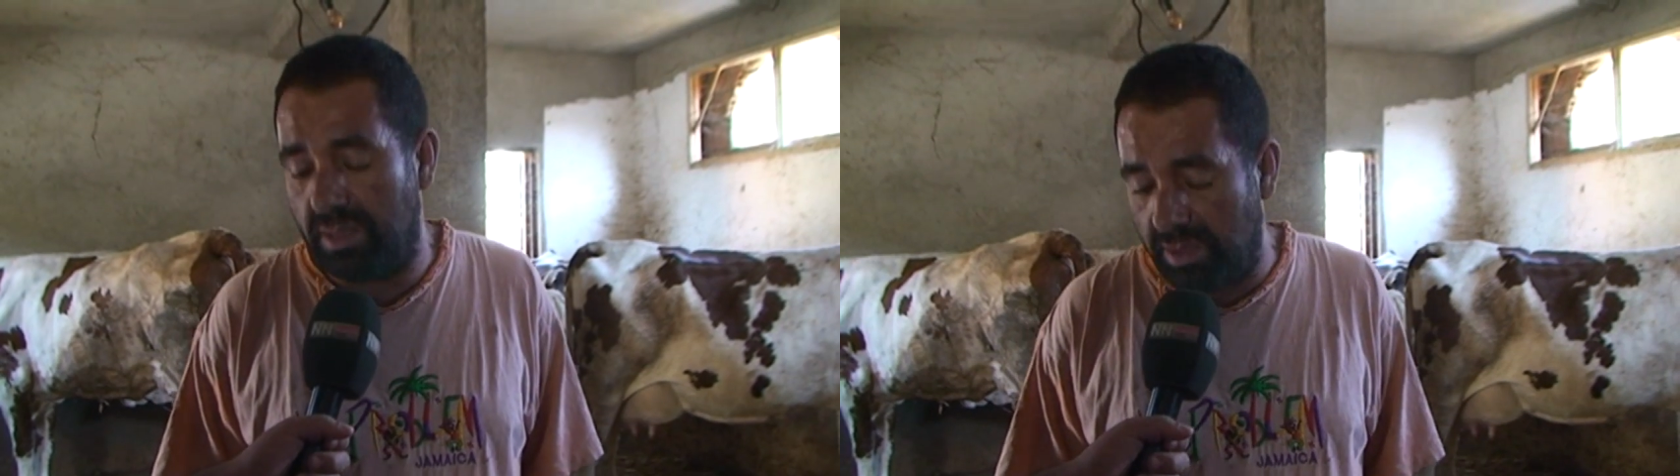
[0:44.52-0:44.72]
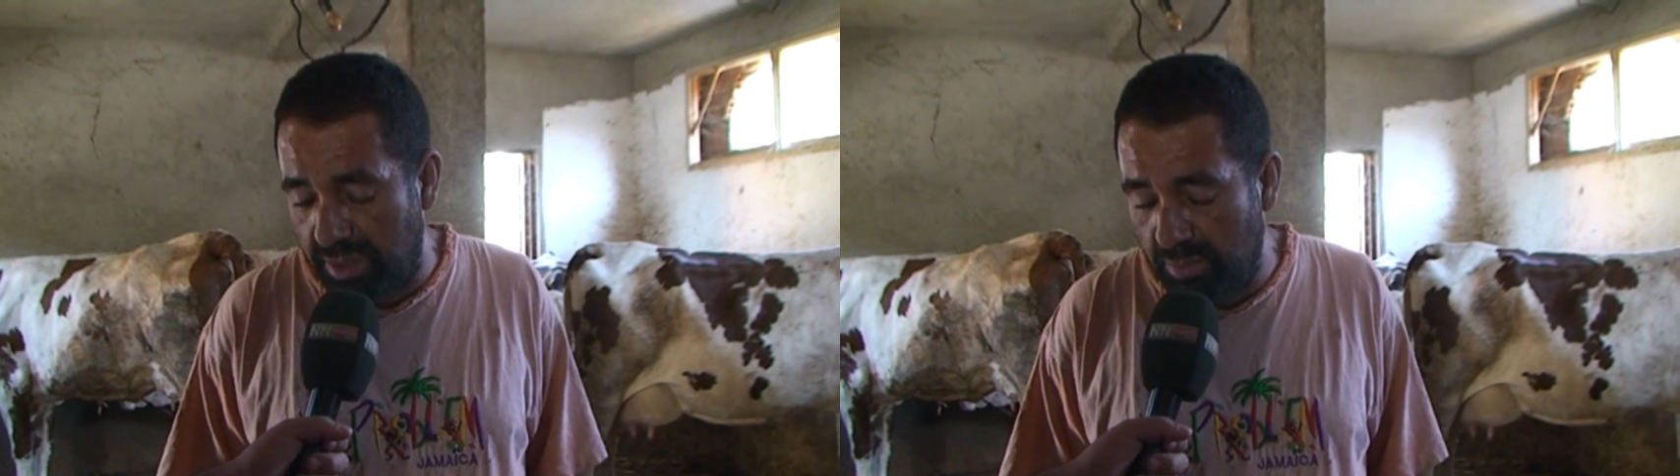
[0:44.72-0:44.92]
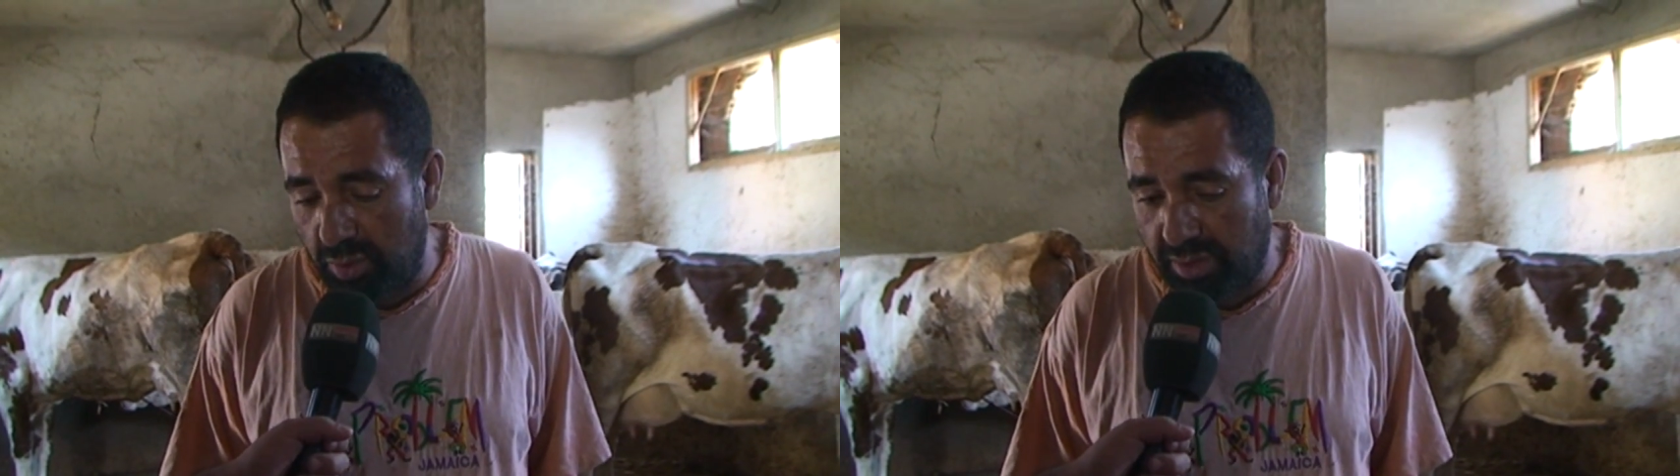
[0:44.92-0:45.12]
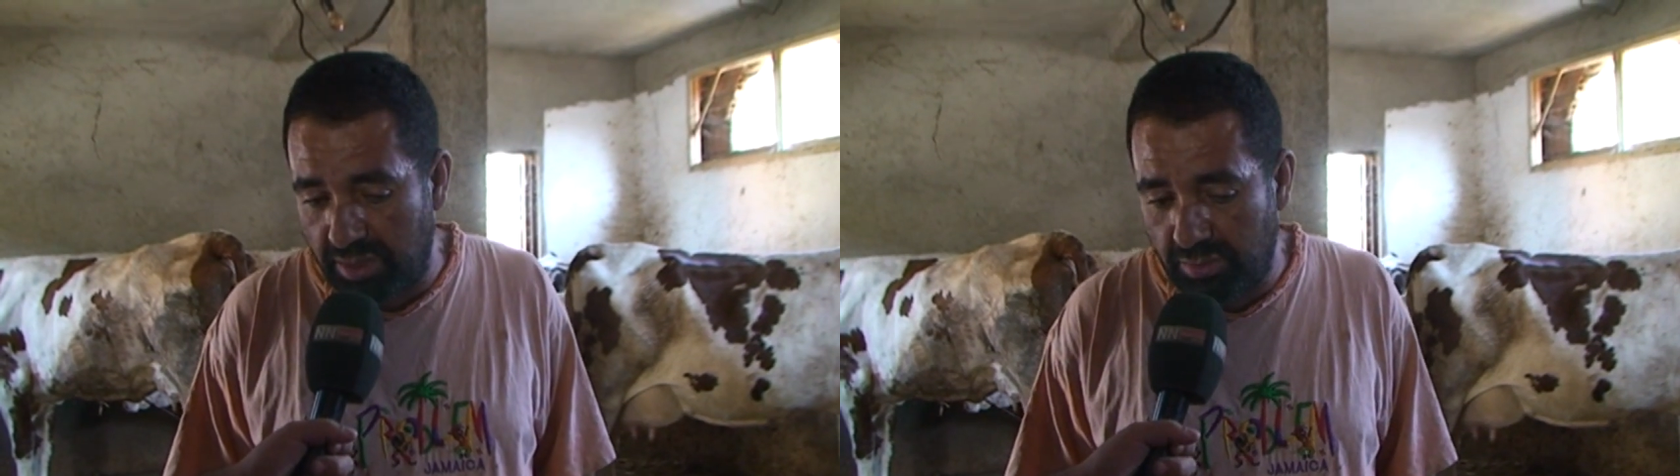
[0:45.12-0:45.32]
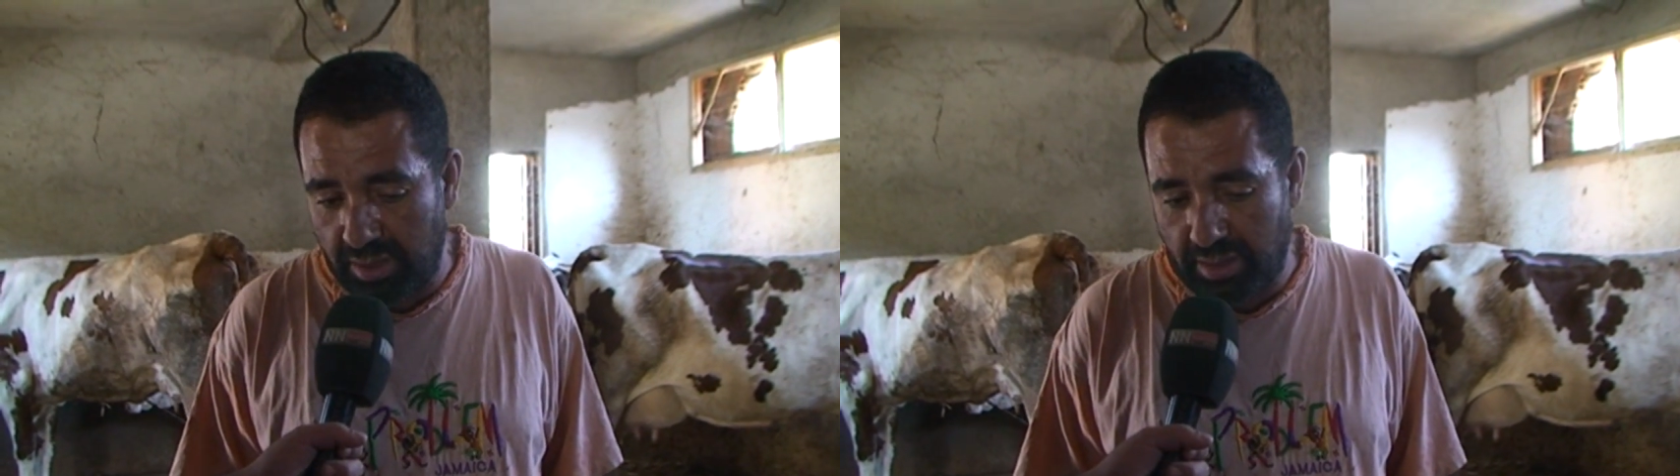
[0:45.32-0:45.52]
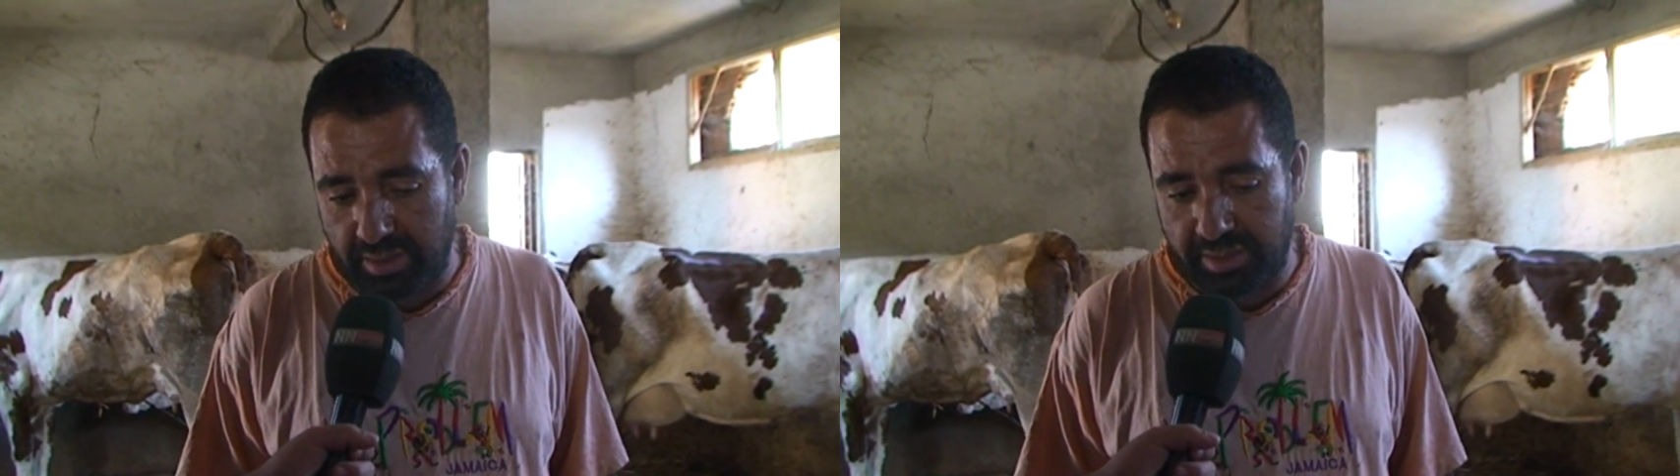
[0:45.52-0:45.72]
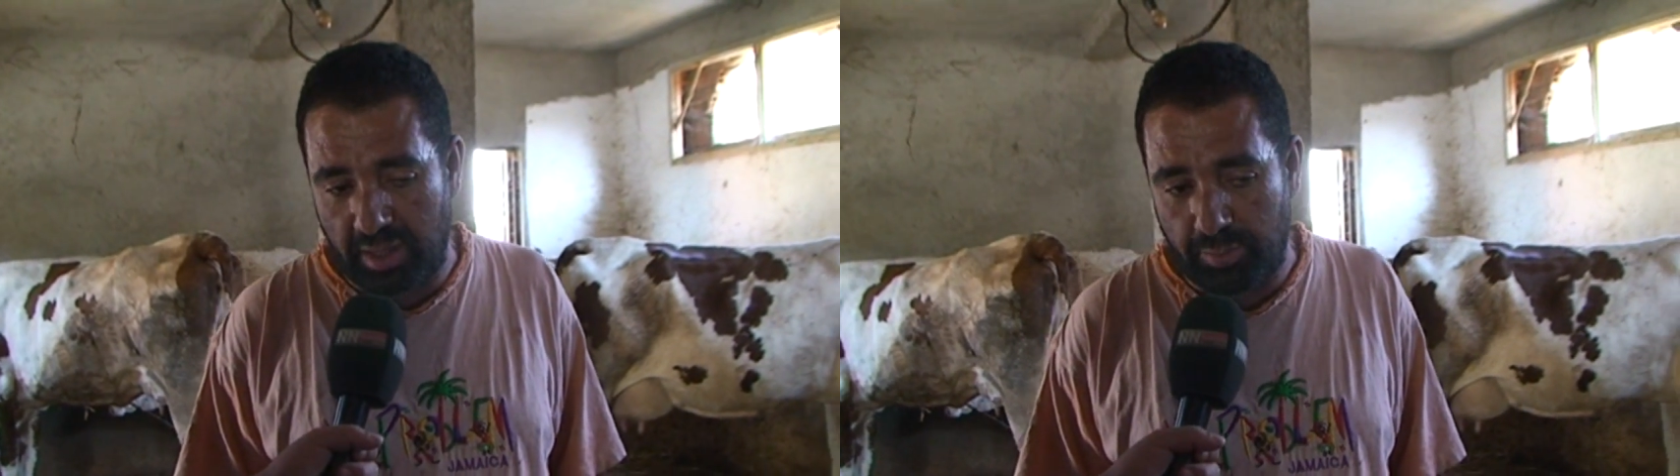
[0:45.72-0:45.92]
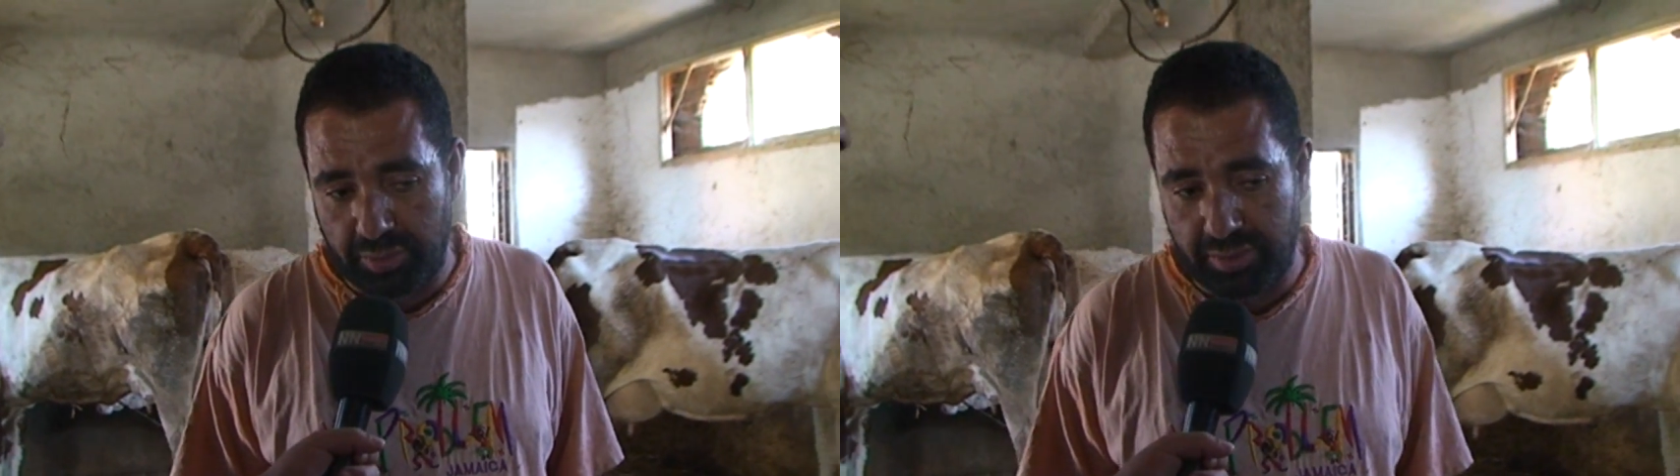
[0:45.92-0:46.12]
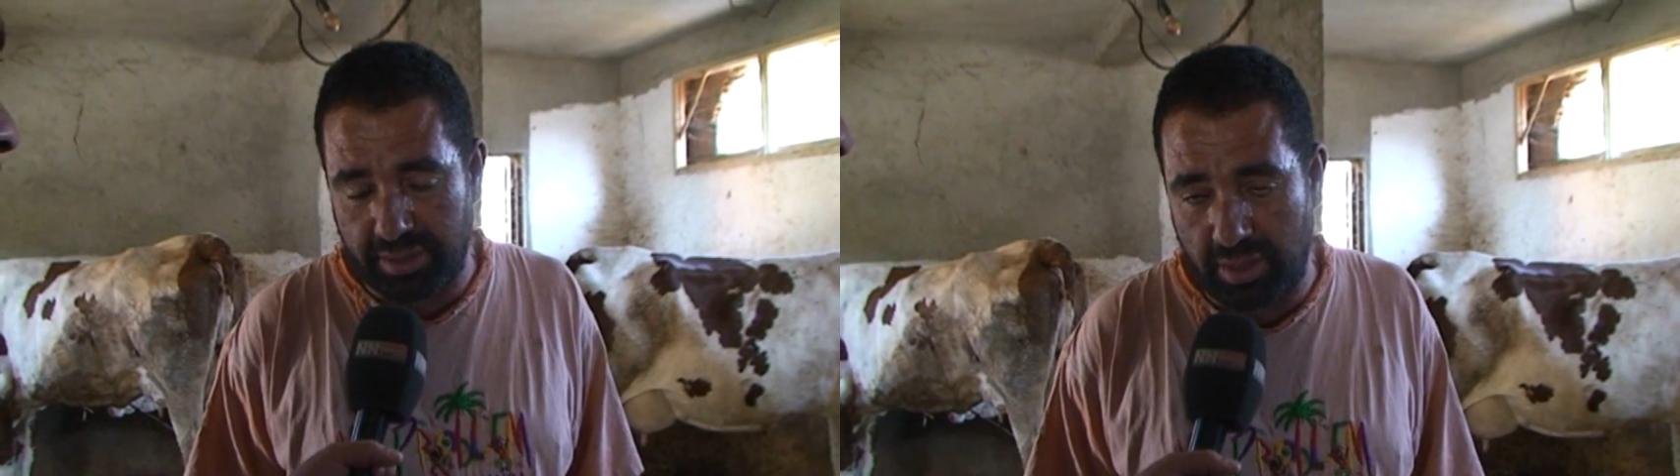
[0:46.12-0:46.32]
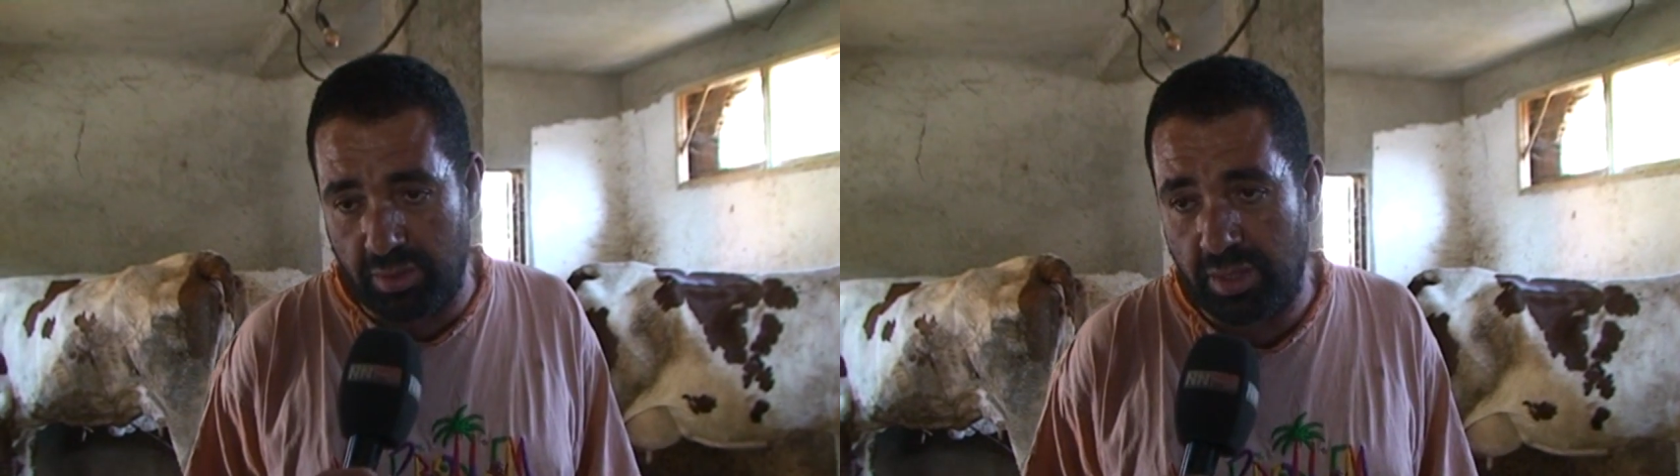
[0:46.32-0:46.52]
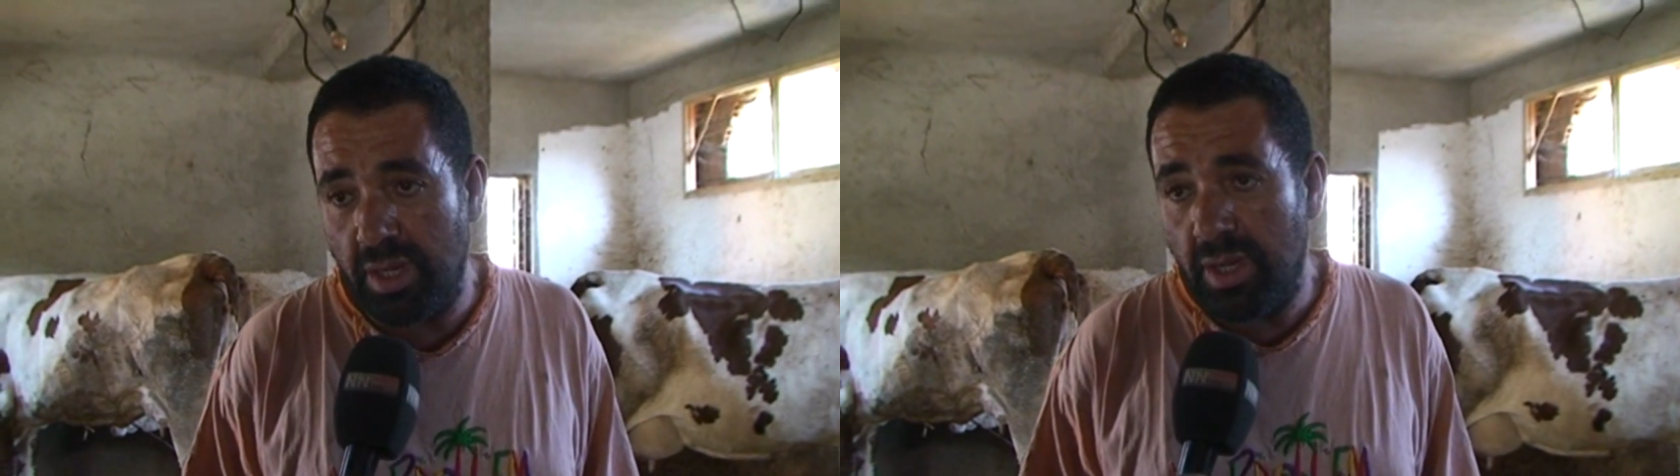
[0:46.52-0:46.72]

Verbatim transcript: لاني ممكن نقول كوي خلص البوطو صغر